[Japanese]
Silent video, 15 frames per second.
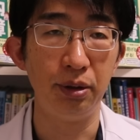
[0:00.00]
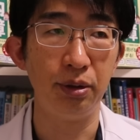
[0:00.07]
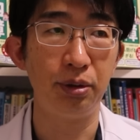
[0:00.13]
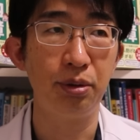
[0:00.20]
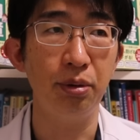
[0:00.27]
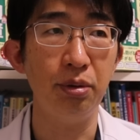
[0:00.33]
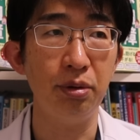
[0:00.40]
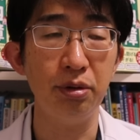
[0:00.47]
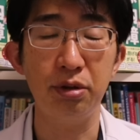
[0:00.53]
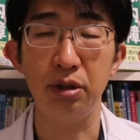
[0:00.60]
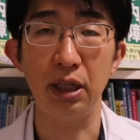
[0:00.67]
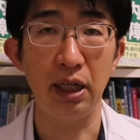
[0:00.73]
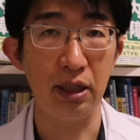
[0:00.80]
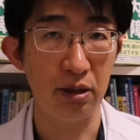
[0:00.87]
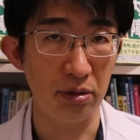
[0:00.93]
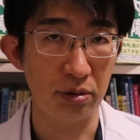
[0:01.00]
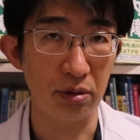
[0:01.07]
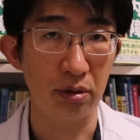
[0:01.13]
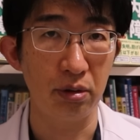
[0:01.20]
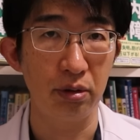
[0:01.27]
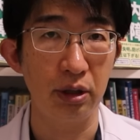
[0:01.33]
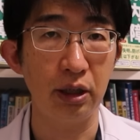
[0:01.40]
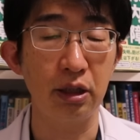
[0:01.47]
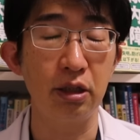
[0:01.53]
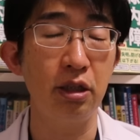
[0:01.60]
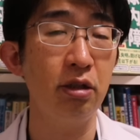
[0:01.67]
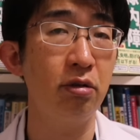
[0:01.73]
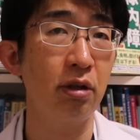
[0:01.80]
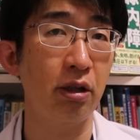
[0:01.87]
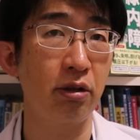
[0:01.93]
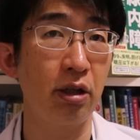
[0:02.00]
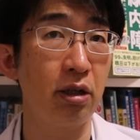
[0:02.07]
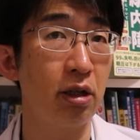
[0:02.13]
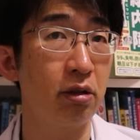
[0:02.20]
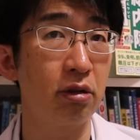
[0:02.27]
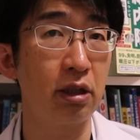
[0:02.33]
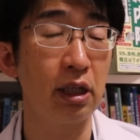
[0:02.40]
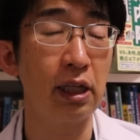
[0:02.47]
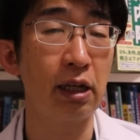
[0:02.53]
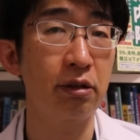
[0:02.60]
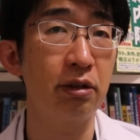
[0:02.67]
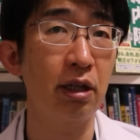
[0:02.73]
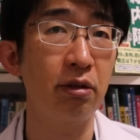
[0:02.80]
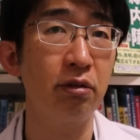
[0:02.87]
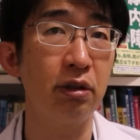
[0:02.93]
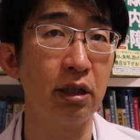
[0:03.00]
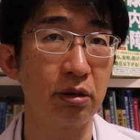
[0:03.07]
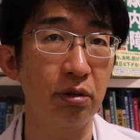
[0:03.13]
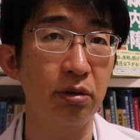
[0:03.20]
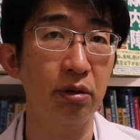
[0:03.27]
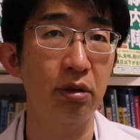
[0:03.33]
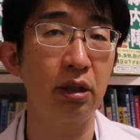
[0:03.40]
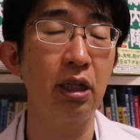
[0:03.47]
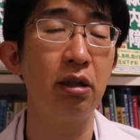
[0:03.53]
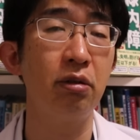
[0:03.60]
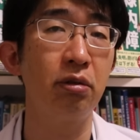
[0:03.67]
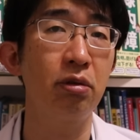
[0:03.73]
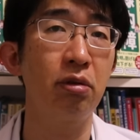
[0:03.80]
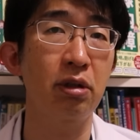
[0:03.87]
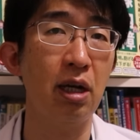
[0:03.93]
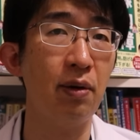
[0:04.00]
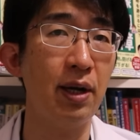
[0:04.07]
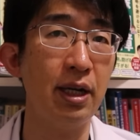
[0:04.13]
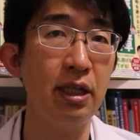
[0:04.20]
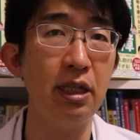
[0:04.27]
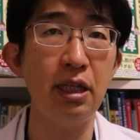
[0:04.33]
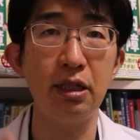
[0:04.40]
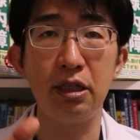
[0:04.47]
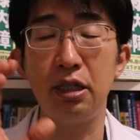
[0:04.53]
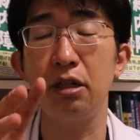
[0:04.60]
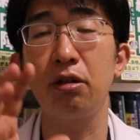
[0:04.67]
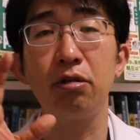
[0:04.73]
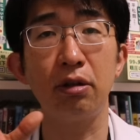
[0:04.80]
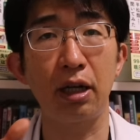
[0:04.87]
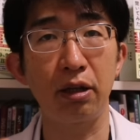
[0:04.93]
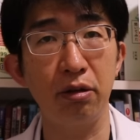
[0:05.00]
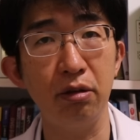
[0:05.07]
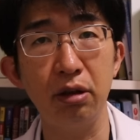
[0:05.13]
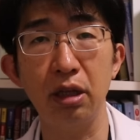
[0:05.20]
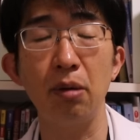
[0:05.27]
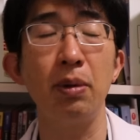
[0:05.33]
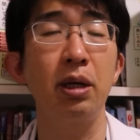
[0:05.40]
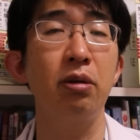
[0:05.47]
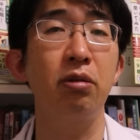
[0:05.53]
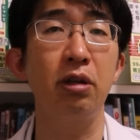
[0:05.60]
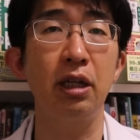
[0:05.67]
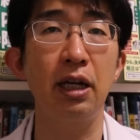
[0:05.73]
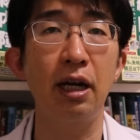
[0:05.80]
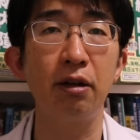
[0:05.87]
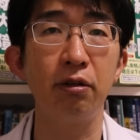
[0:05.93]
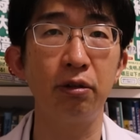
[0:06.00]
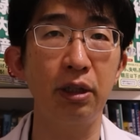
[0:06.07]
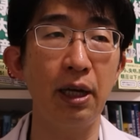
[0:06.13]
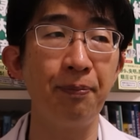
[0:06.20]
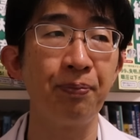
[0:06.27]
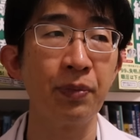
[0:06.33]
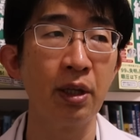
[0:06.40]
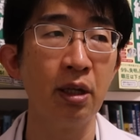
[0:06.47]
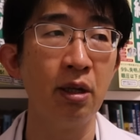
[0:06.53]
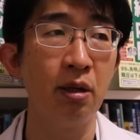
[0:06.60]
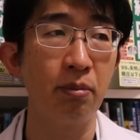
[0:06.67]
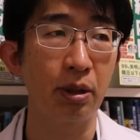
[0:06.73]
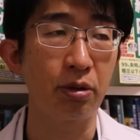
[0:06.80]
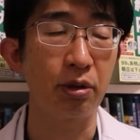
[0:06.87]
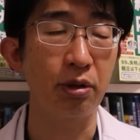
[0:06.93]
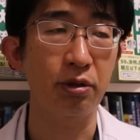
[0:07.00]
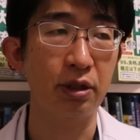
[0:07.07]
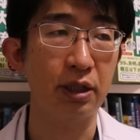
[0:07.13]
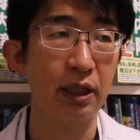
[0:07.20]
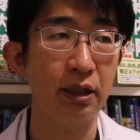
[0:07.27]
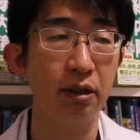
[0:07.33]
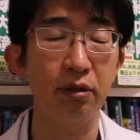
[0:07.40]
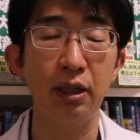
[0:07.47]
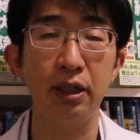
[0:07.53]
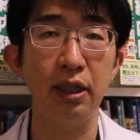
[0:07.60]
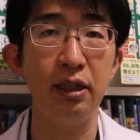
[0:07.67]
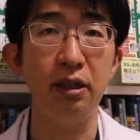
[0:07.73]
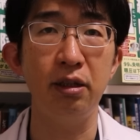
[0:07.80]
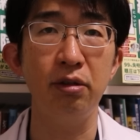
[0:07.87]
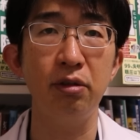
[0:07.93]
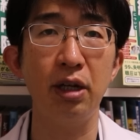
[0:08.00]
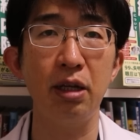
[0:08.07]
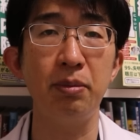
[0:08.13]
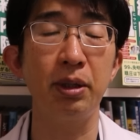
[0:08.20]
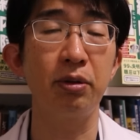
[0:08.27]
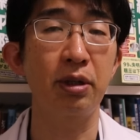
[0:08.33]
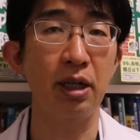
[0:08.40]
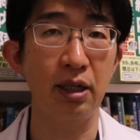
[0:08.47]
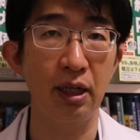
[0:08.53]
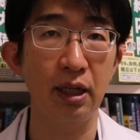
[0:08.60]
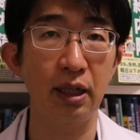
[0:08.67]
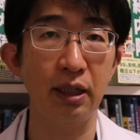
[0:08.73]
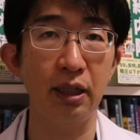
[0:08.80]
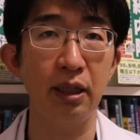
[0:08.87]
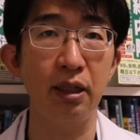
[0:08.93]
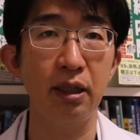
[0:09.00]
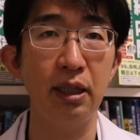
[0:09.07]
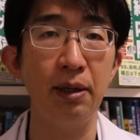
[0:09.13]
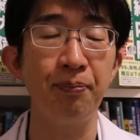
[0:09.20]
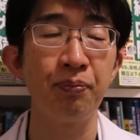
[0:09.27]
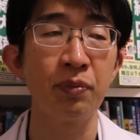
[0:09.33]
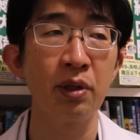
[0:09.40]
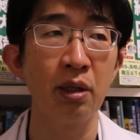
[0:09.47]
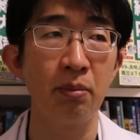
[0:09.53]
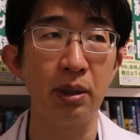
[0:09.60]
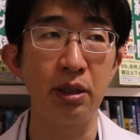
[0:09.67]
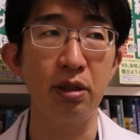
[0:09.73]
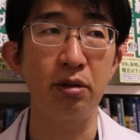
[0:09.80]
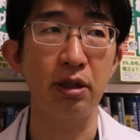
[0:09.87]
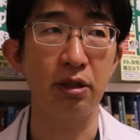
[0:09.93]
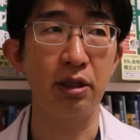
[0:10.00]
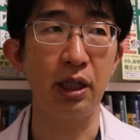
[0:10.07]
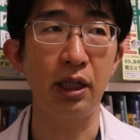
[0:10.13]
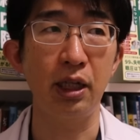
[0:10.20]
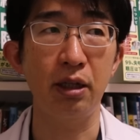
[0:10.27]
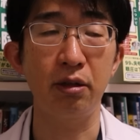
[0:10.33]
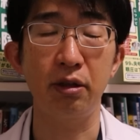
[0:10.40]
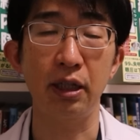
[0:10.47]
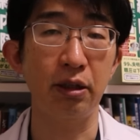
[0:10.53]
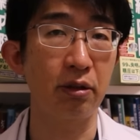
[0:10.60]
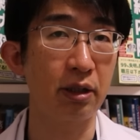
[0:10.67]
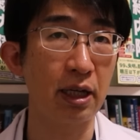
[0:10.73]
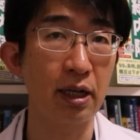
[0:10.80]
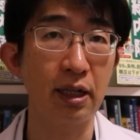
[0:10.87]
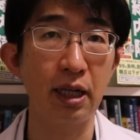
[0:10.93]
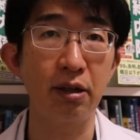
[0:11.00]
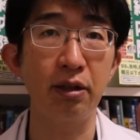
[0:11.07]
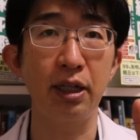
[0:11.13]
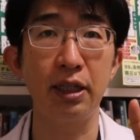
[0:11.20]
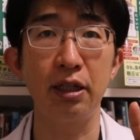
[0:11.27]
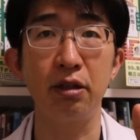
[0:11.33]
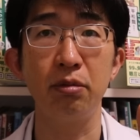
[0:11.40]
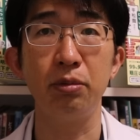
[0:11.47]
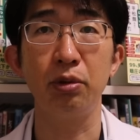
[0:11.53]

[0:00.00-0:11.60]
どうすりゃいいのと。だって軸足 LX ってなくなるんでしょっていうと、代わりに軸足って目薬があるので、まあ、それを使ってくださいっていうのが今の考え方ですね。まあ、軸圧 LX だと3回ぐらいで済